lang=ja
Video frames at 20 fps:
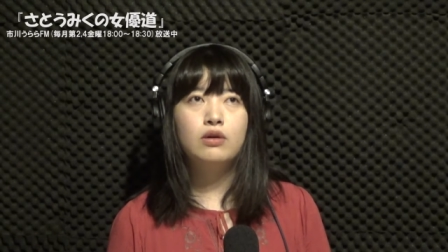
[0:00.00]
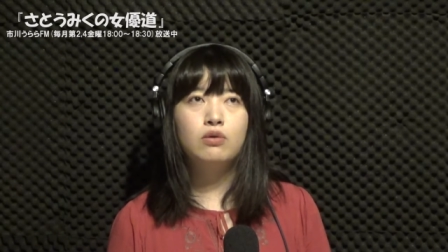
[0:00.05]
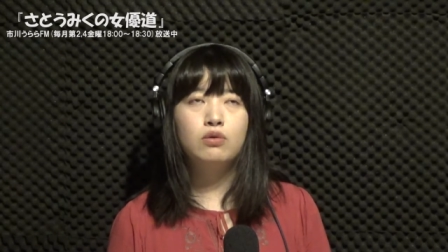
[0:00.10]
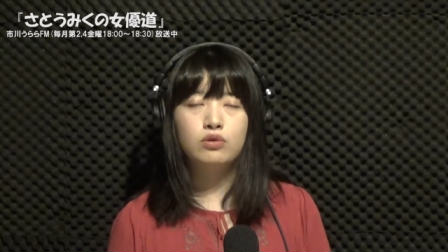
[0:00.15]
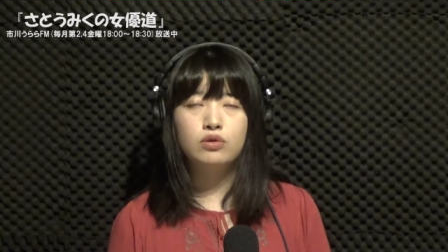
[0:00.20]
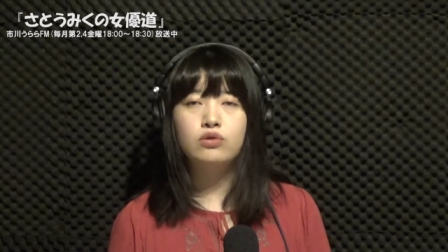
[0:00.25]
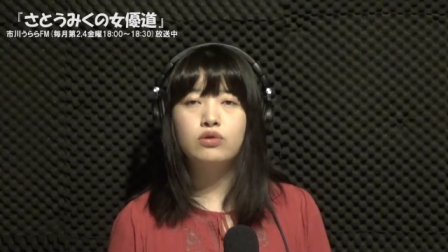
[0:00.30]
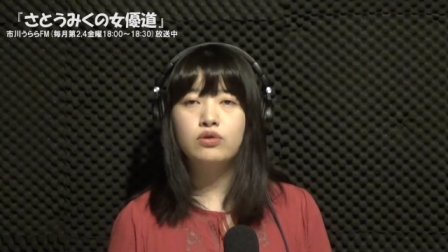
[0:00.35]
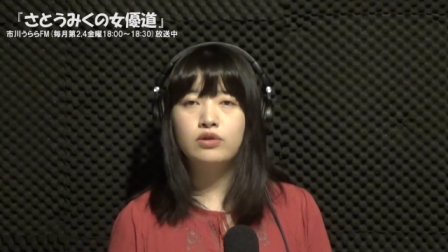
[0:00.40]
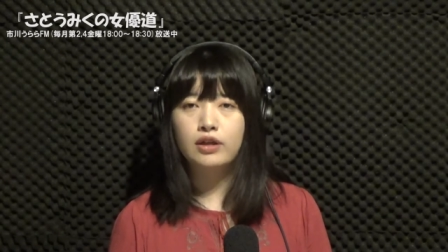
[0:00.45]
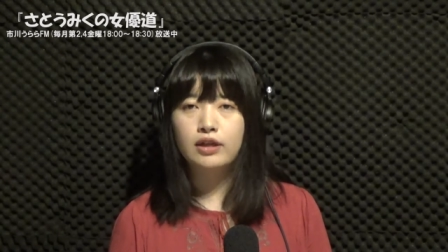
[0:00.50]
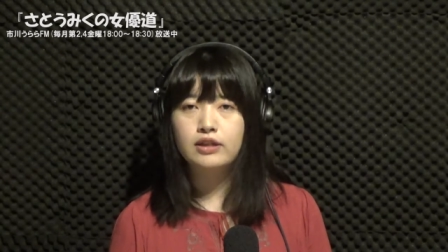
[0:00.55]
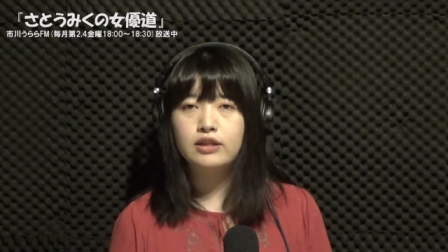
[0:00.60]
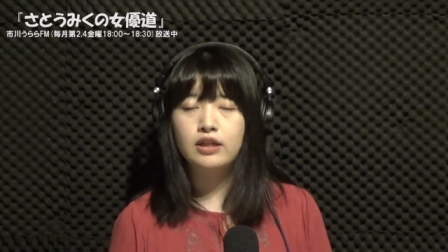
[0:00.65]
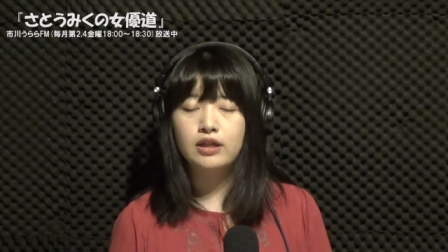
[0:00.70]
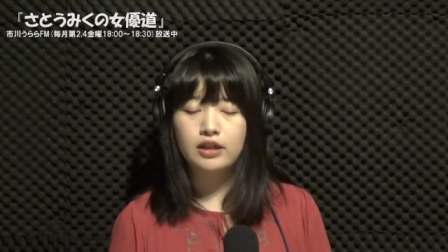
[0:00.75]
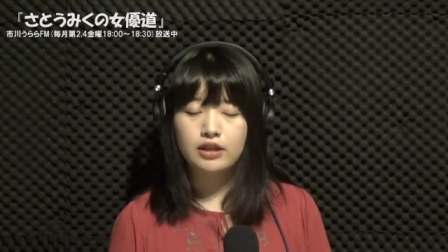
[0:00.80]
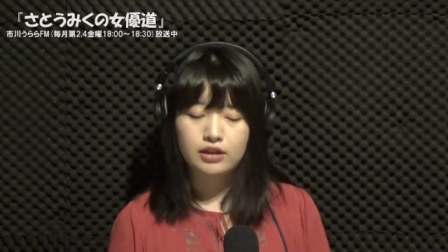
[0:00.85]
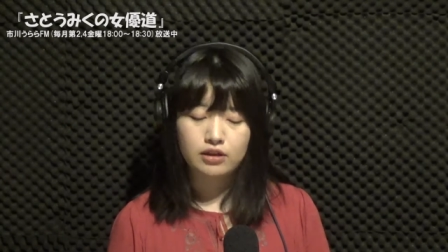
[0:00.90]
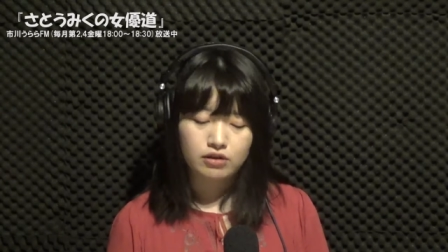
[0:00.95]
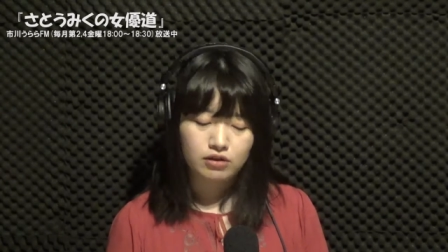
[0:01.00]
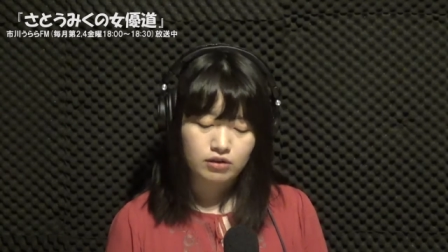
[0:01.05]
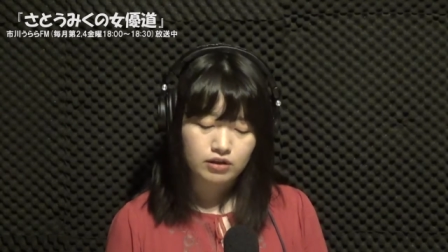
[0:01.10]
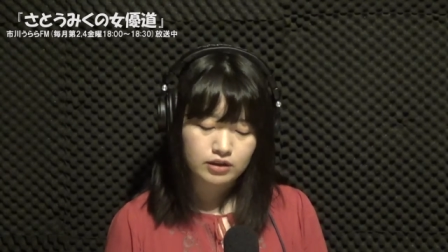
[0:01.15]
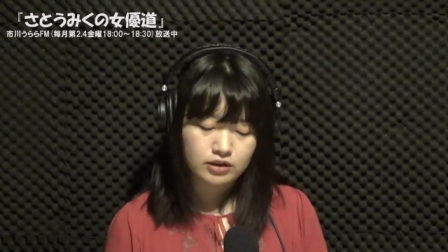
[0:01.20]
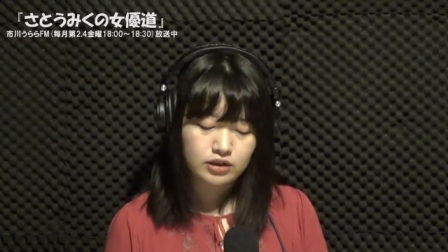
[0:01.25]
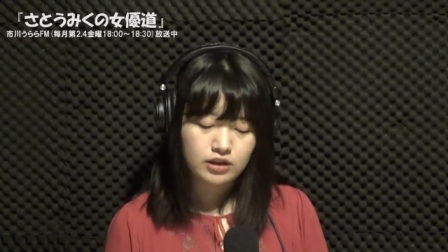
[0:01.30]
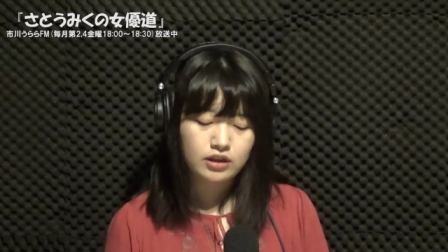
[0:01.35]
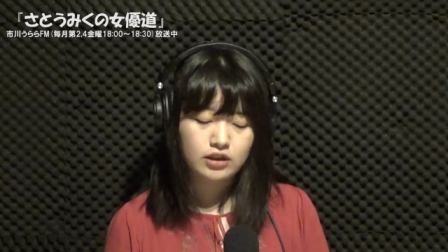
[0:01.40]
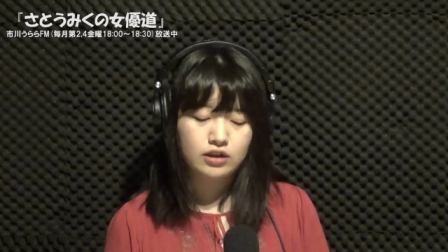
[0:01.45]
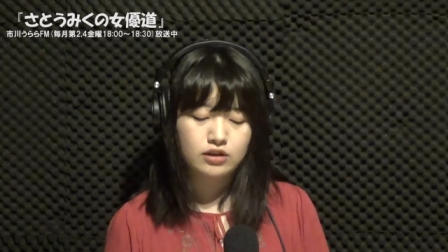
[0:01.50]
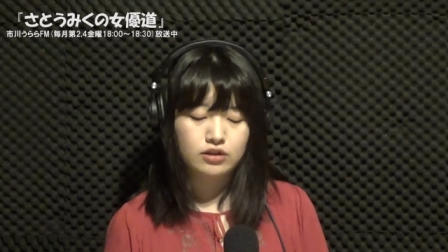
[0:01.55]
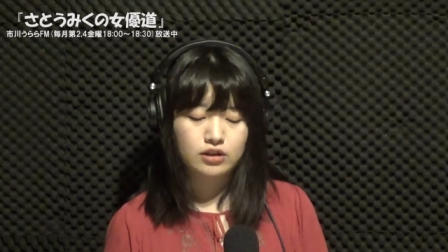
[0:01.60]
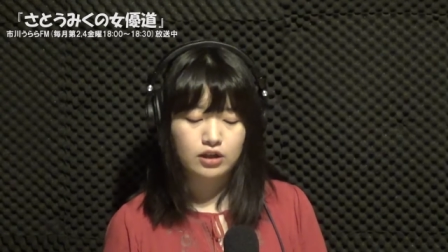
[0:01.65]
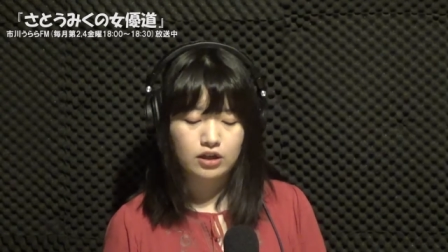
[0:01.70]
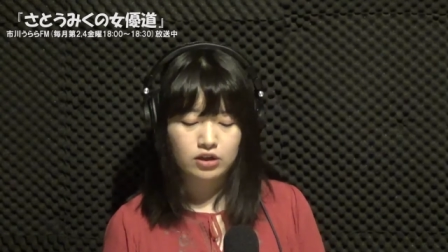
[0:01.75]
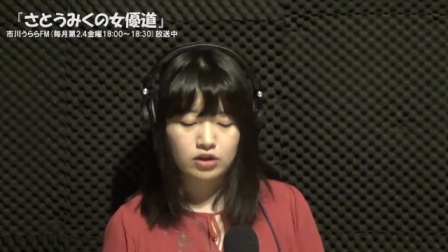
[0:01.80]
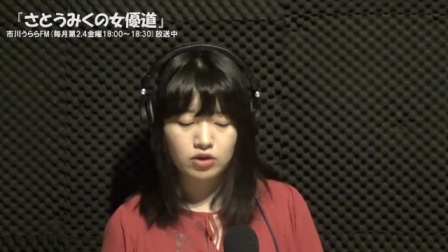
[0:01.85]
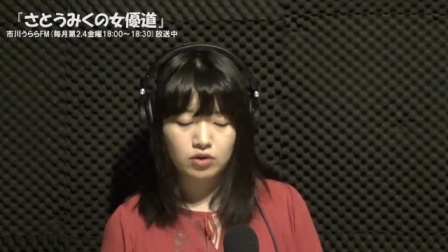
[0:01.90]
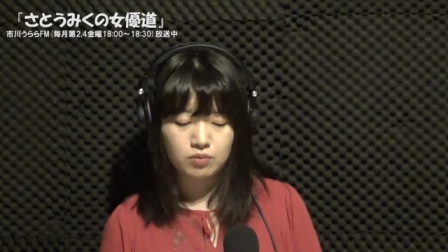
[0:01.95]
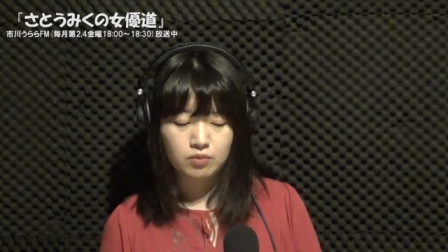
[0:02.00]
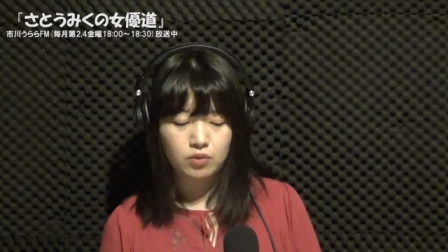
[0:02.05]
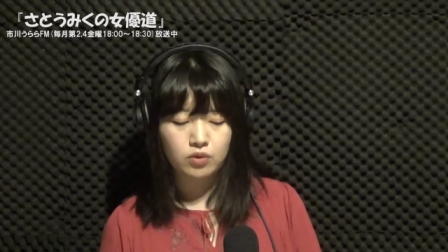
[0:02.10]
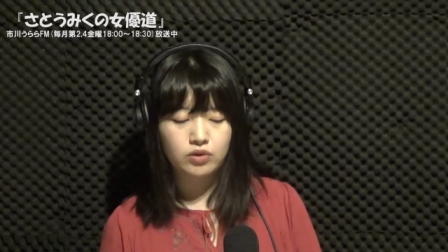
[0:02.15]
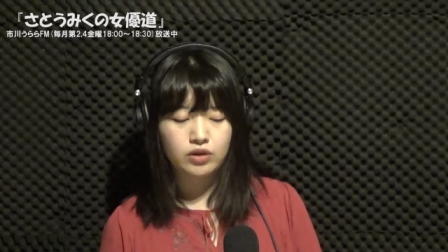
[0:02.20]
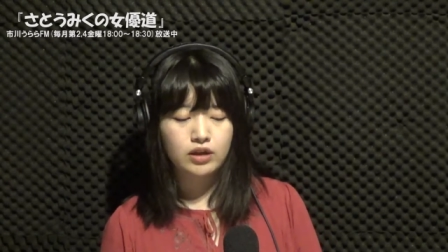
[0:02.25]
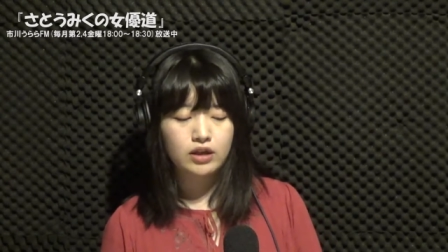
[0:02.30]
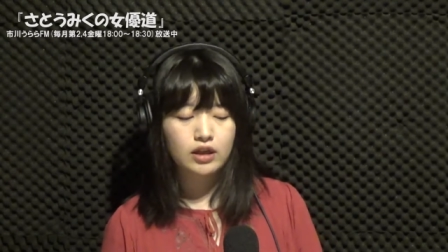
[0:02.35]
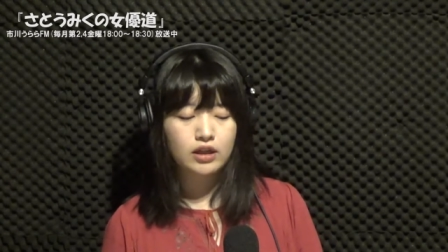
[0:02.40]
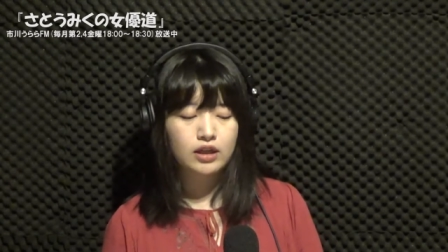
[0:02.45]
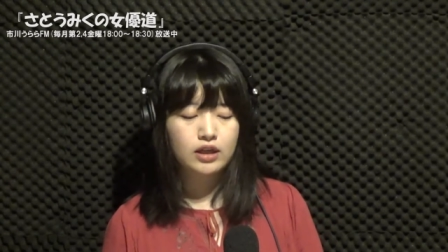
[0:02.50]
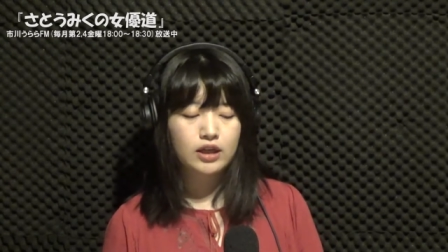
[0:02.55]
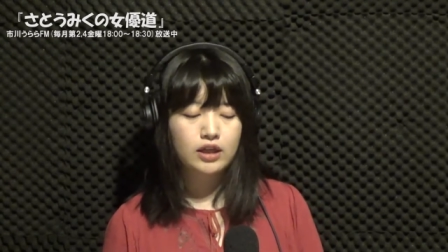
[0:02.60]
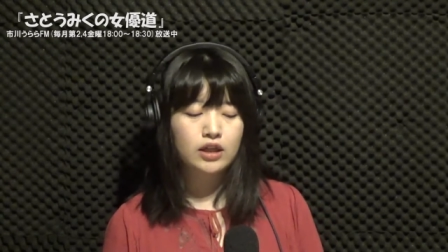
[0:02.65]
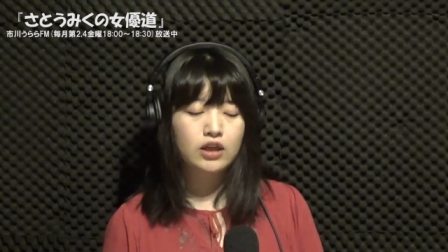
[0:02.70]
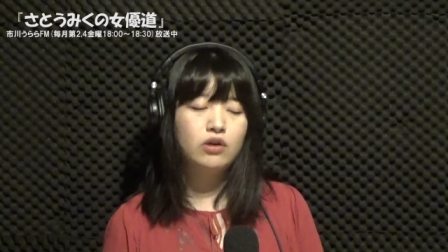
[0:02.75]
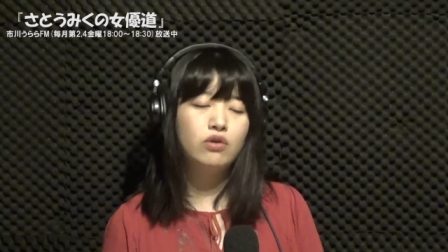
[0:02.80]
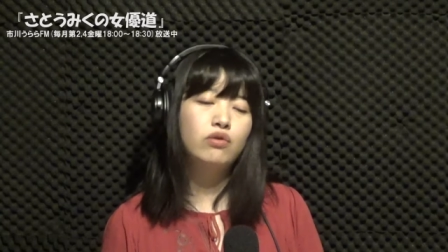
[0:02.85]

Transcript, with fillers: 放送ねされてるらしいんですけれどもなかなか日